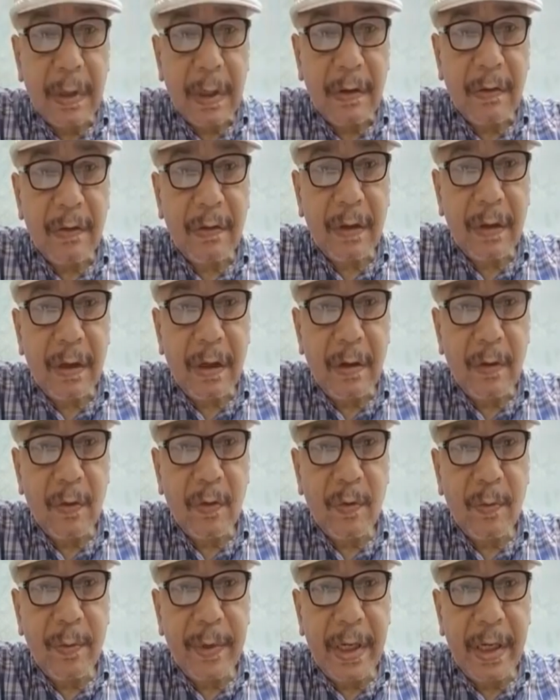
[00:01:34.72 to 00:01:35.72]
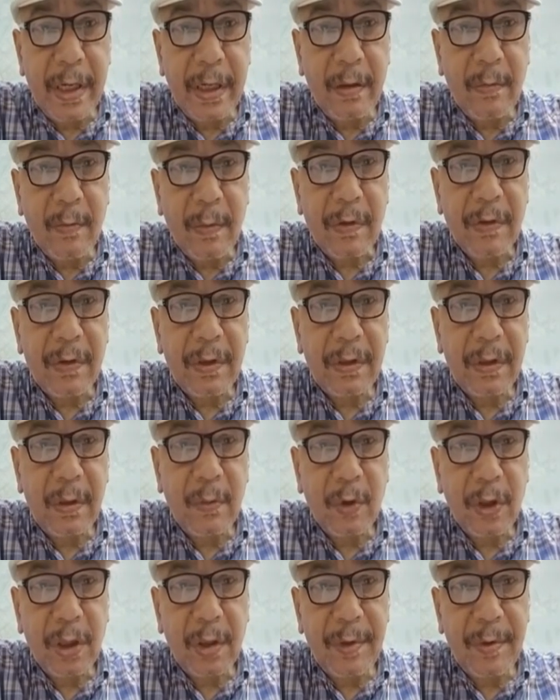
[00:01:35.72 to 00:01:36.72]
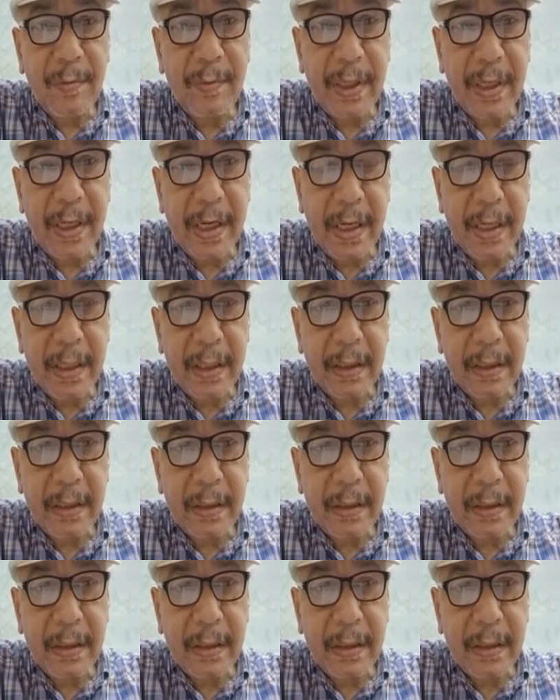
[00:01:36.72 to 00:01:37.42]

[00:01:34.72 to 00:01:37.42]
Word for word: اصدقائي وزملائي المصريين المقيمين بالخارج